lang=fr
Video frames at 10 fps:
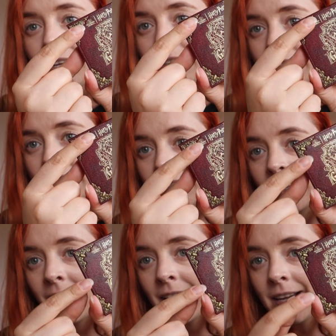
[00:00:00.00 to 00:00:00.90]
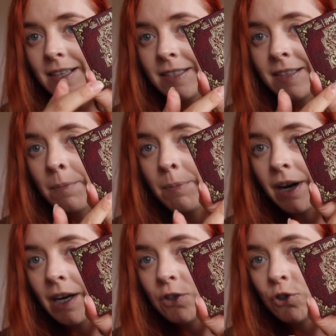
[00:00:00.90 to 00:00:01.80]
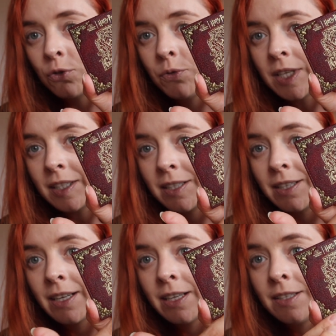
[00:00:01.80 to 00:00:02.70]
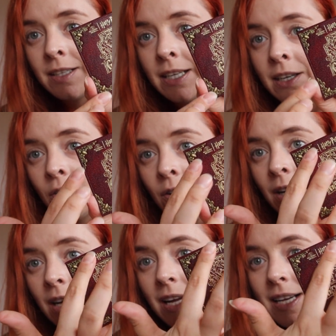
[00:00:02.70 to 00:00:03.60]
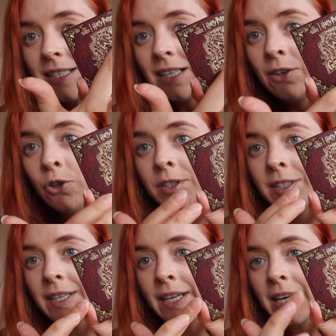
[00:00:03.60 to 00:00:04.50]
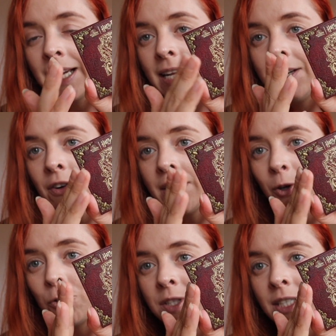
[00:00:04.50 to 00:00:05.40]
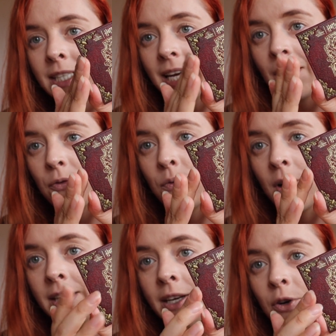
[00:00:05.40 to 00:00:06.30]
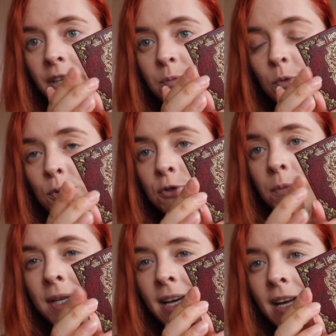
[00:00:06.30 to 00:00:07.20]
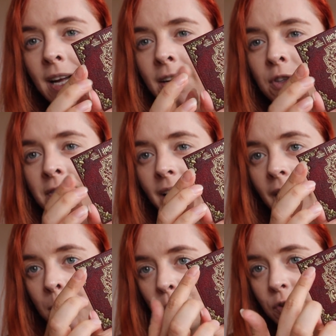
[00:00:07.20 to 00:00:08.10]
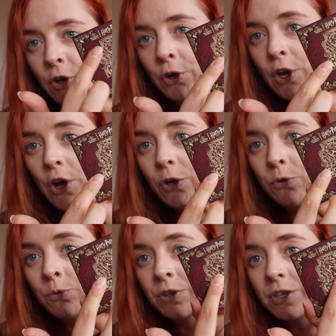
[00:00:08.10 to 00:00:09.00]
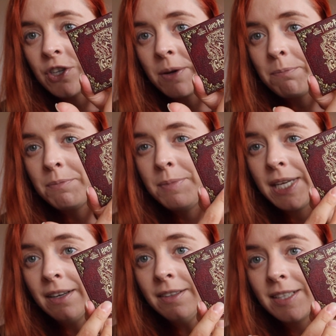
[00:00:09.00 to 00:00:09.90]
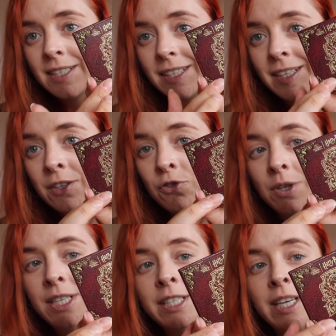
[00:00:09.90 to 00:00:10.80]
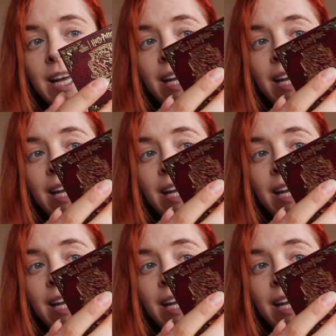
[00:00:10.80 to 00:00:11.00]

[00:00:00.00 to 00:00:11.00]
C'est très sympa. Je trouve ça très élégant. C'est un côté élégant et rustique à la fois qui correspond plutôt bien à l'univers Harry Potter. Donc j'aime bien, c'est très joli.